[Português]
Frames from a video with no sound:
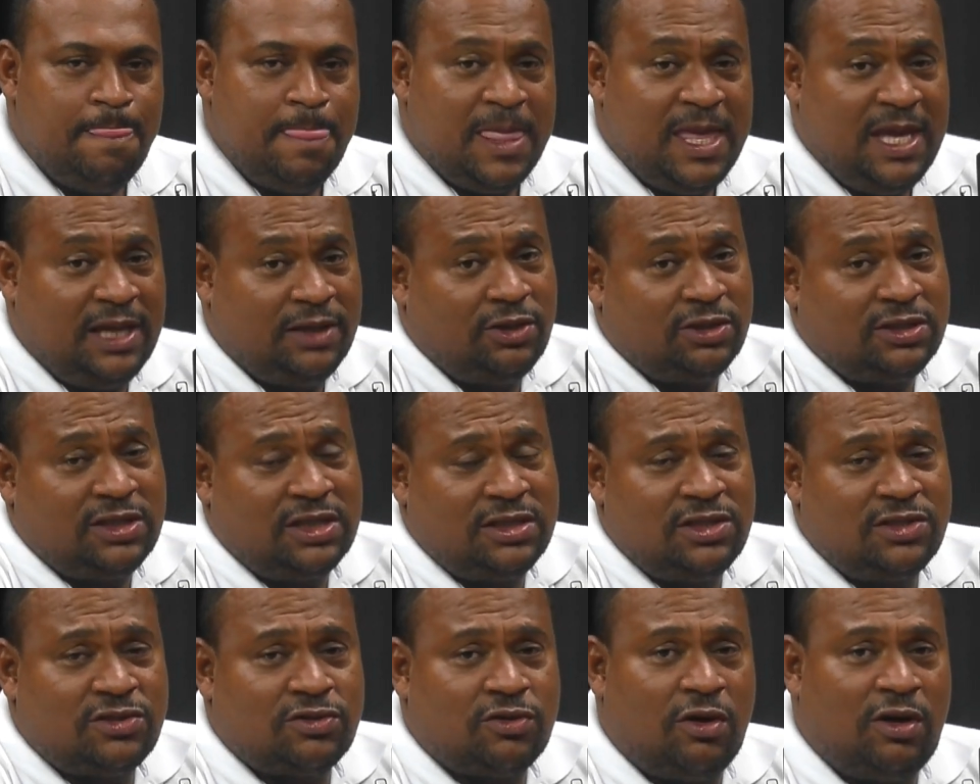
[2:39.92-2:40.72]
E as nossas
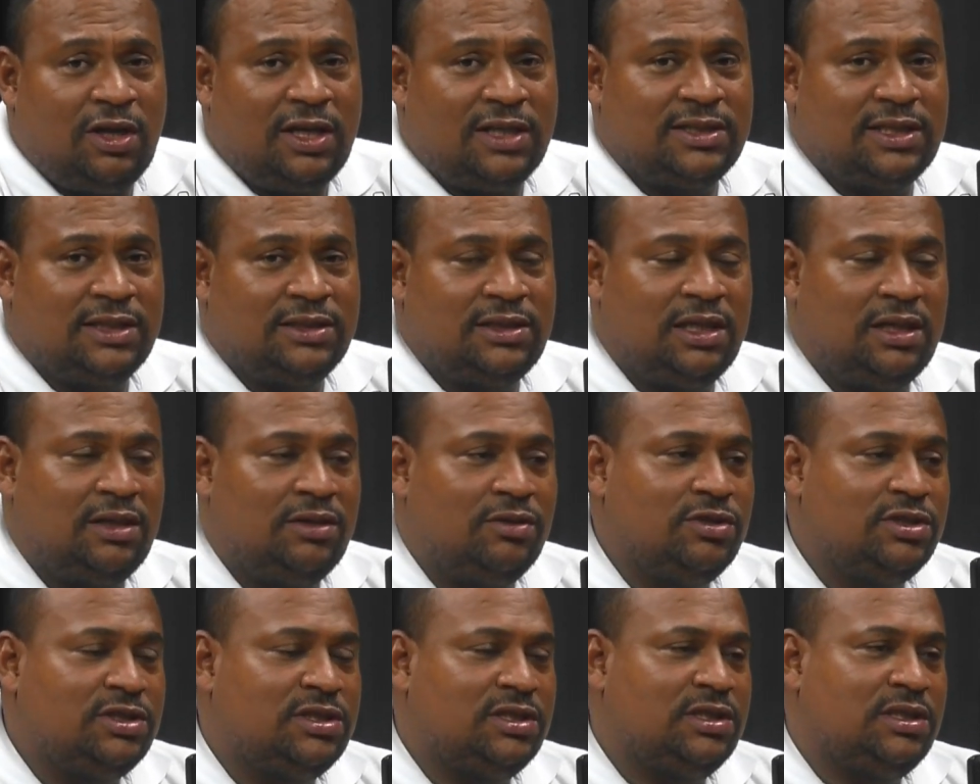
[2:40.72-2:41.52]
escolas, Raidan,
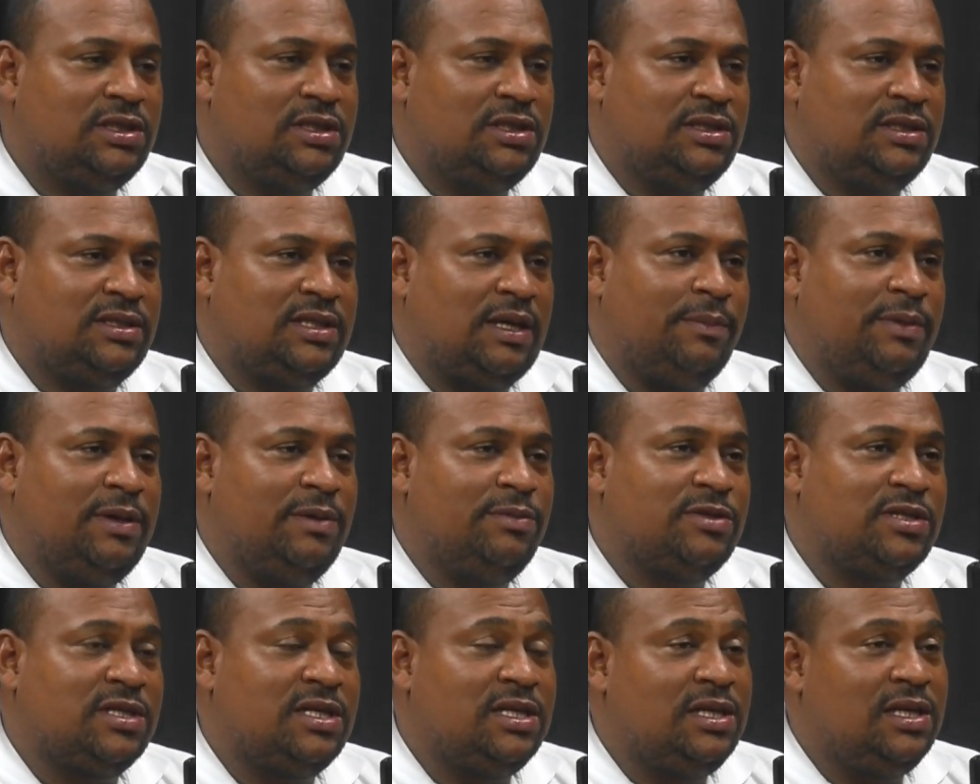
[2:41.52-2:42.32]
hoje
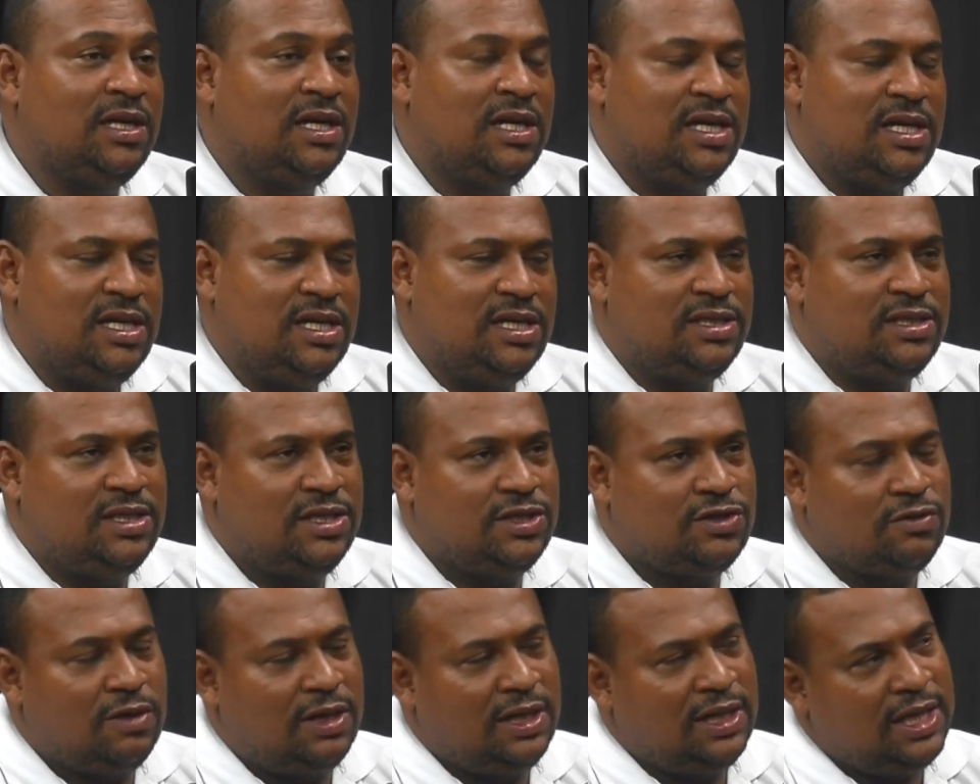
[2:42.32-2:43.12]
sabemos que
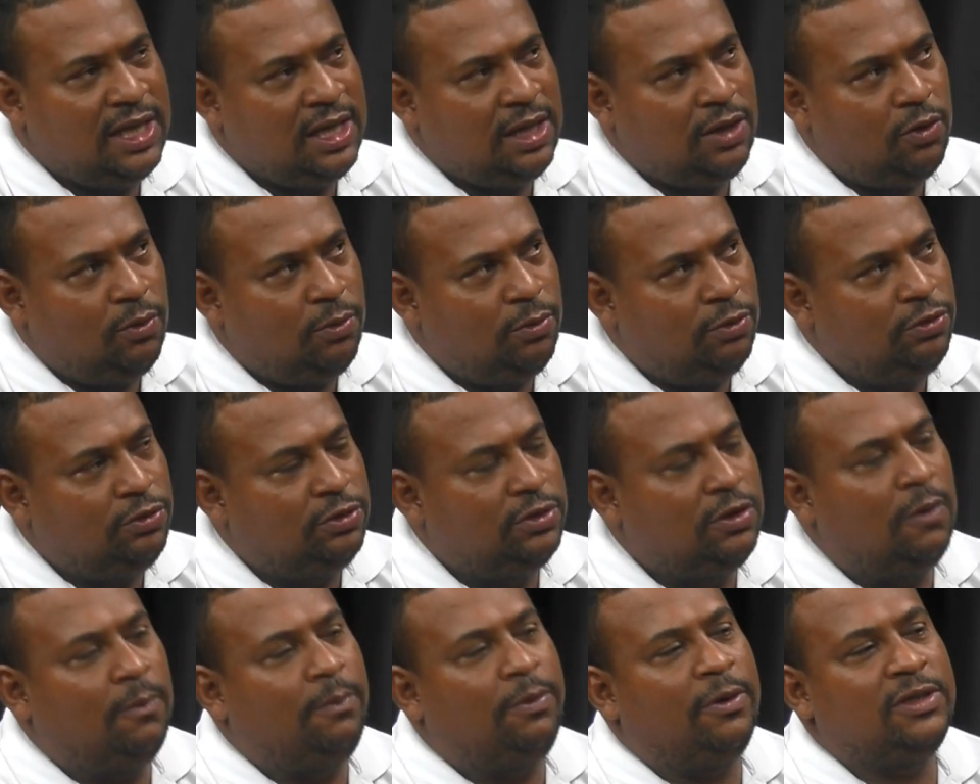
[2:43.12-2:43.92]
existe uma lei que o muro
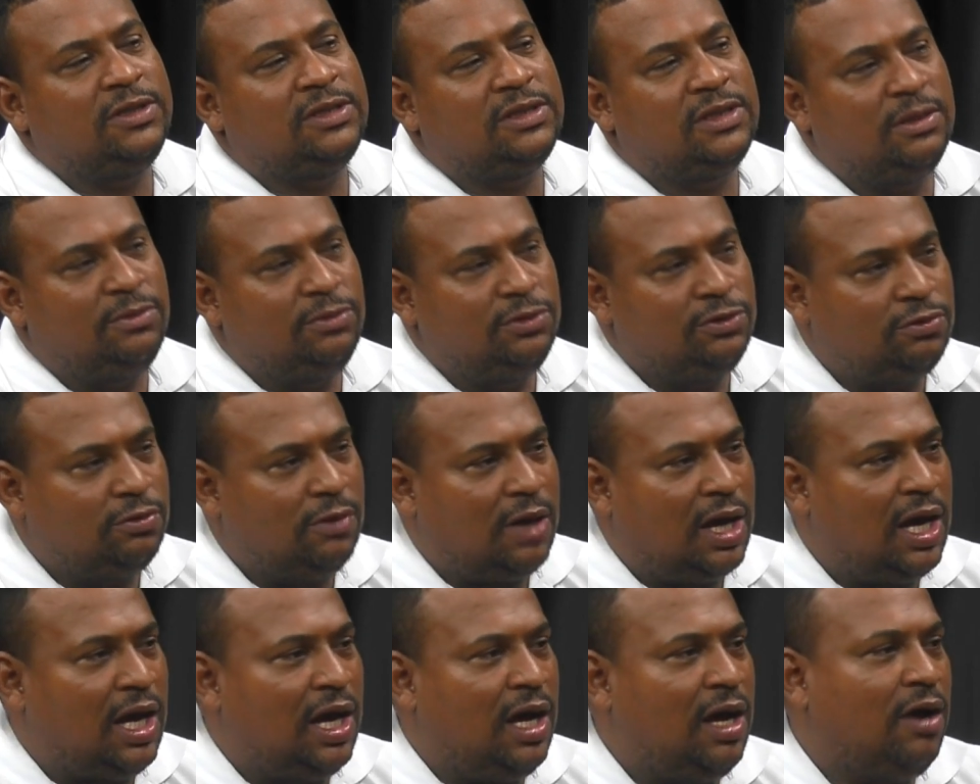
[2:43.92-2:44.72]
não pode ser muito
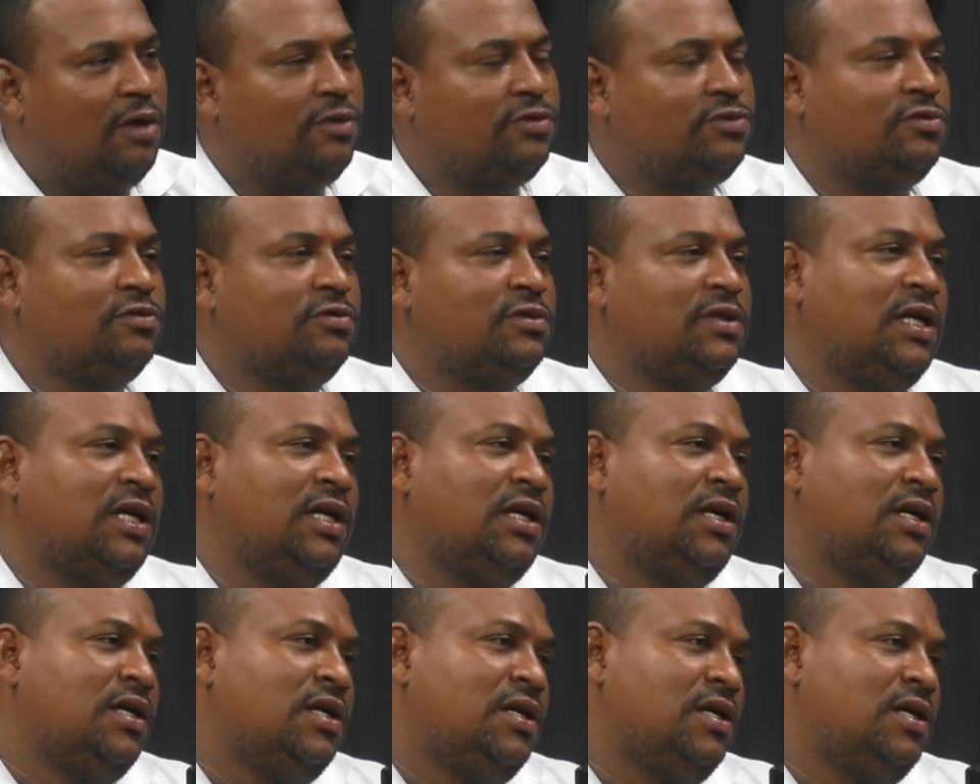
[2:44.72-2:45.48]
alto, né?